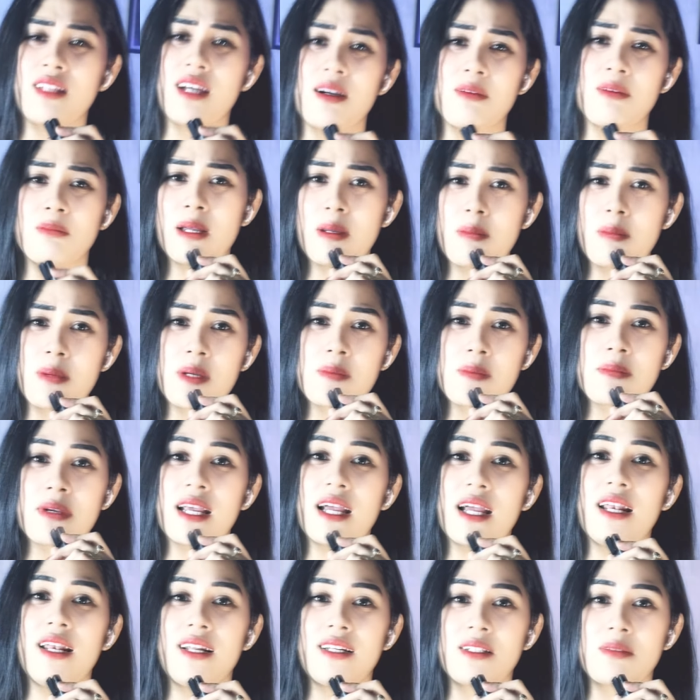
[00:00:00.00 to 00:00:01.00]
Ang may
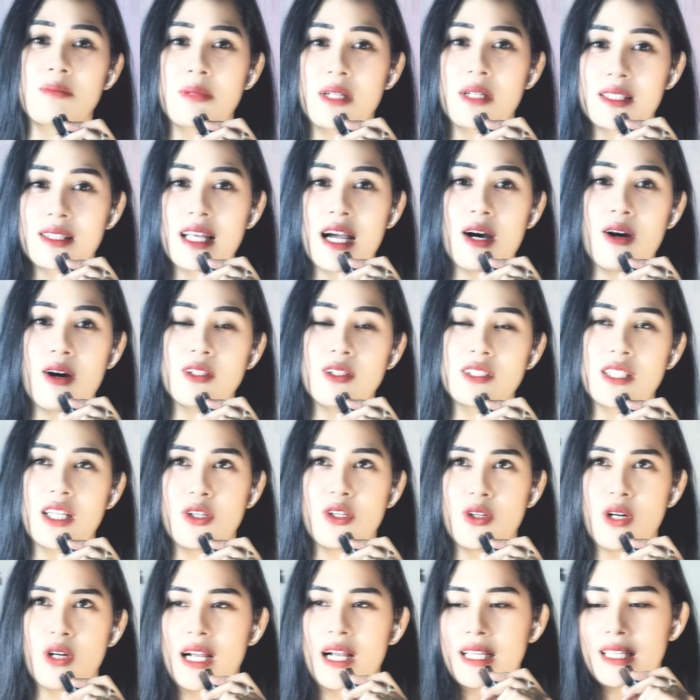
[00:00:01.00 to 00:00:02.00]
bibigay lang ng mga tao sa
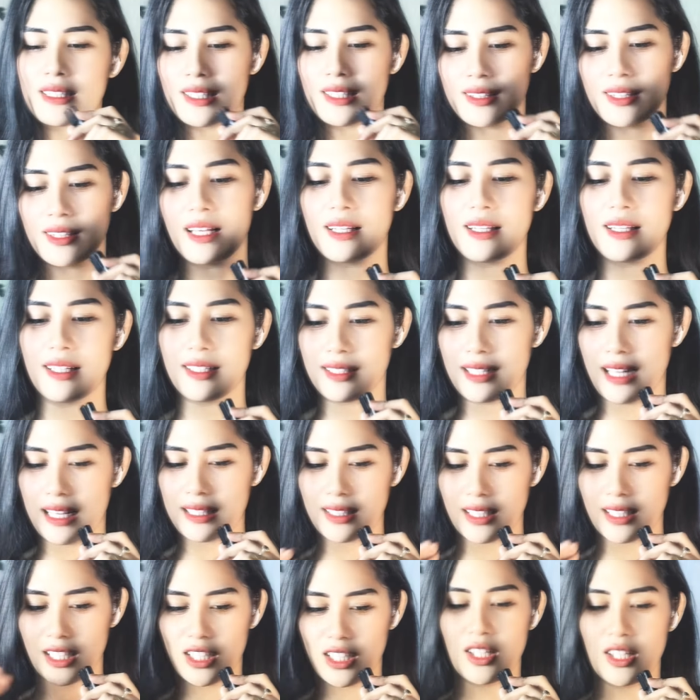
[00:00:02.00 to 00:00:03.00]
iyo, ang iti-take lang
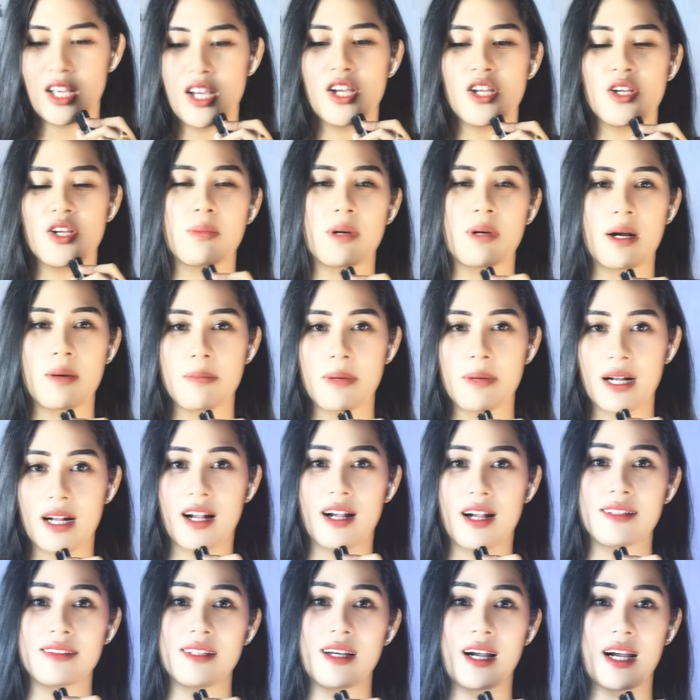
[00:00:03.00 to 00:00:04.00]
natin, yung mga
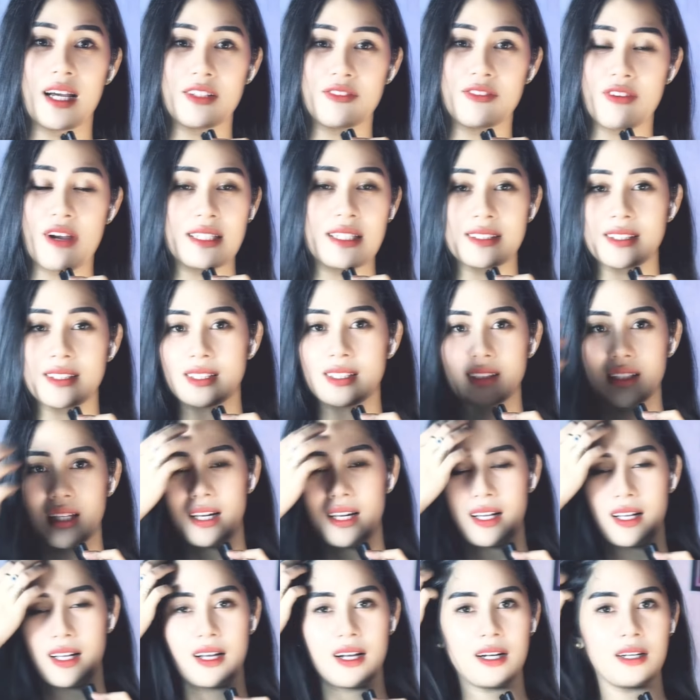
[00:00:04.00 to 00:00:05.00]
magagandang advices
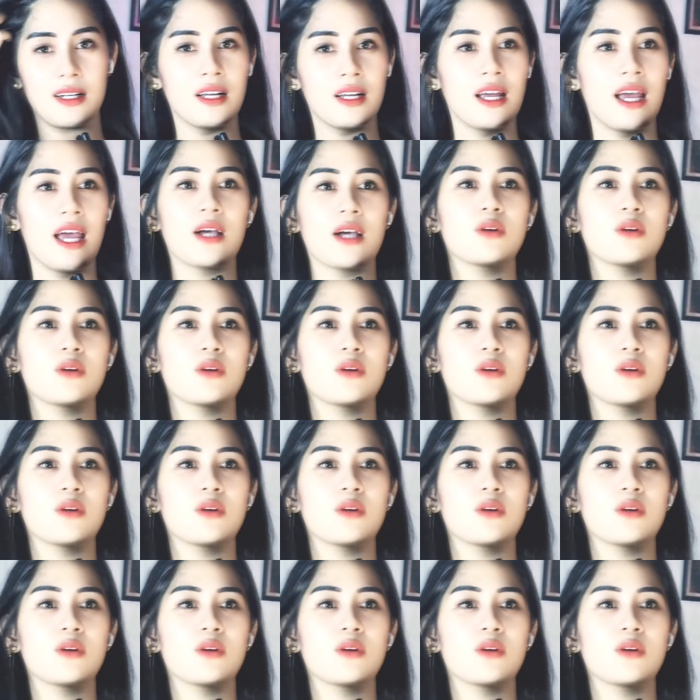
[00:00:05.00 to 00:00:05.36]
talaga.